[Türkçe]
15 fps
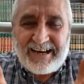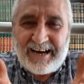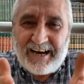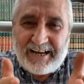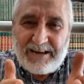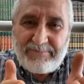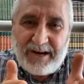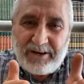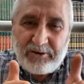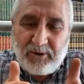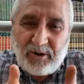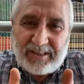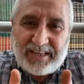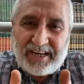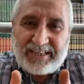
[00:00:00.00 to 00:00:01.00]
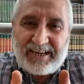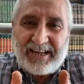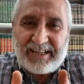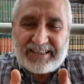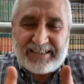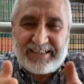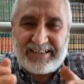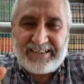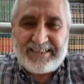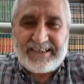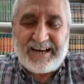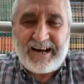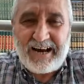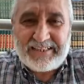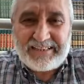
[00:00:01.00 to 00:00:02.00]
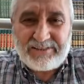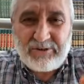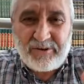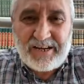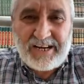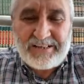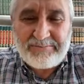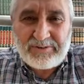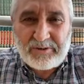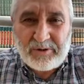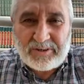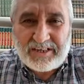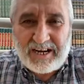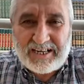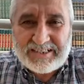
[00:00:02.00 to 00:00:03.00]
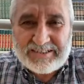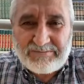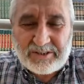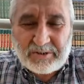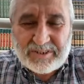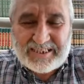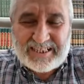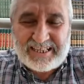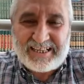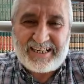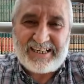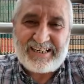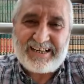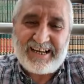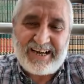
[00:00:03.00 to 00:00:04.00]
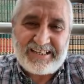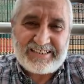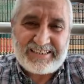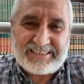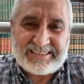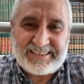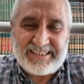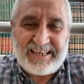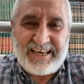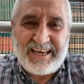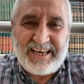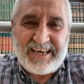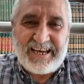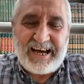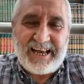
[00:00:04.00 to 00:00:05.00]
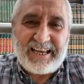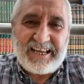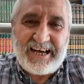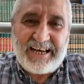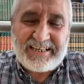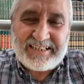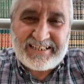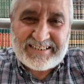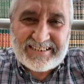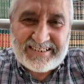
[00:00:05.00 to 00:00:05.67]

Araba yolda kaldı. Hadi dönelim diyor Gazi Magosa'ya. Hayır. Allah'ın